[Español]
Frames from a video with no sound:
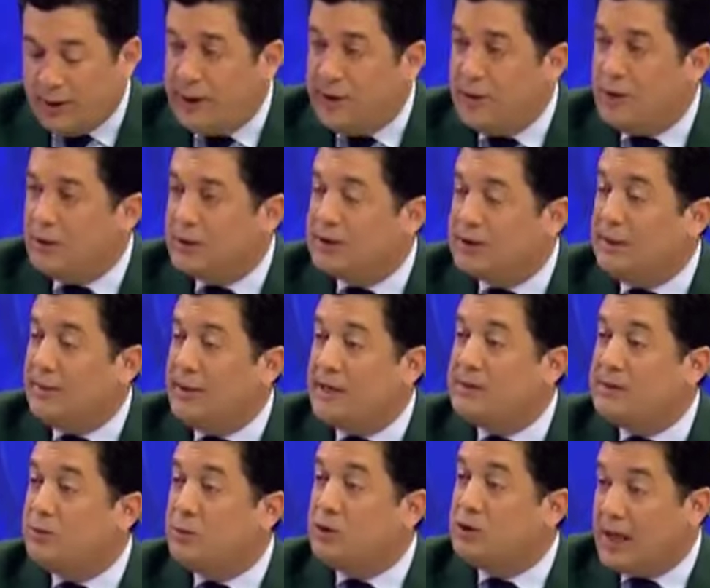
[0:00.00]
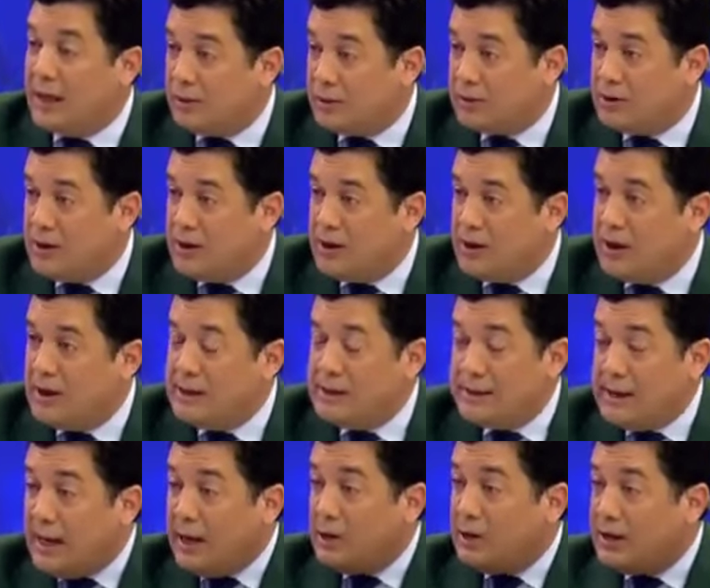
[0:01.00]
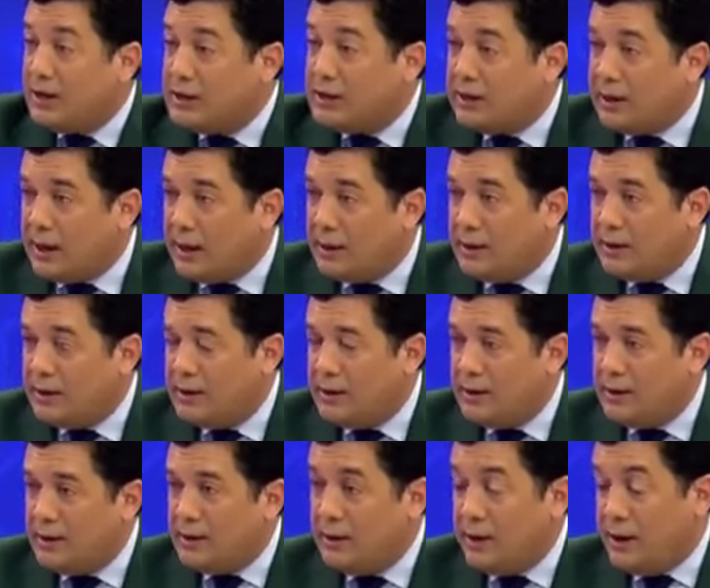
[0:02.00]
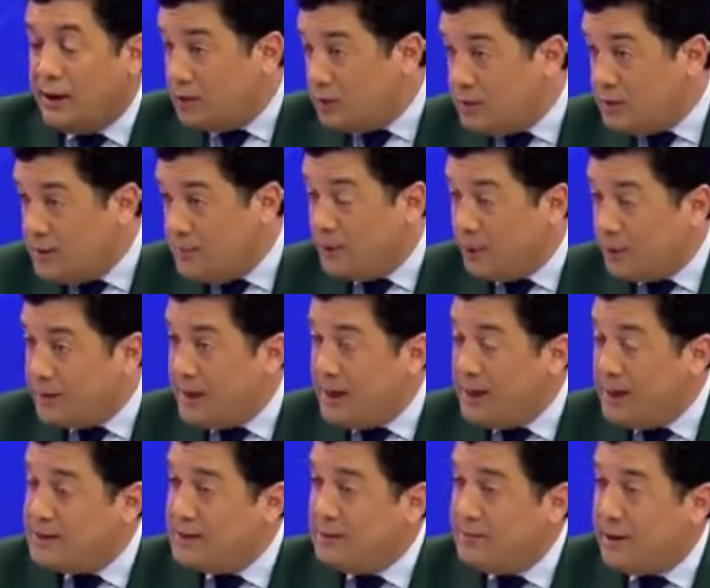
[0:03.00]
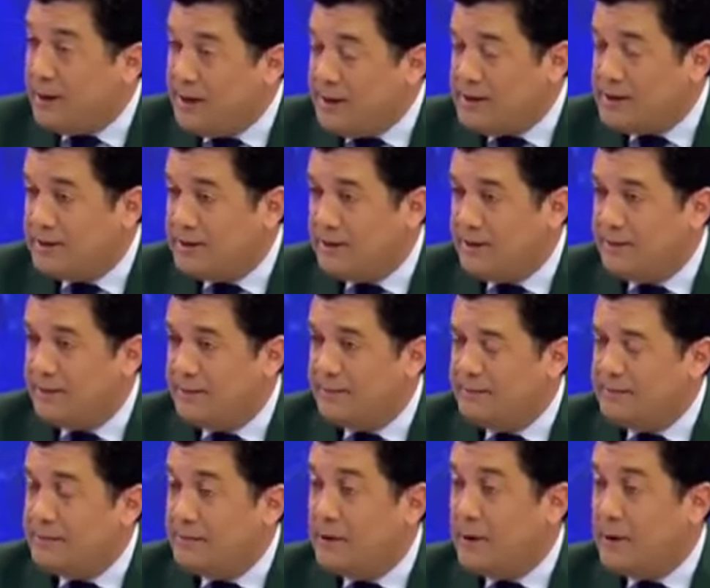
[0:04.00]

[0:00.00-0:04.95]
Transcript: gobierno se va expulsado, sea lo que sea. Eso es importarles del país. No, no, no,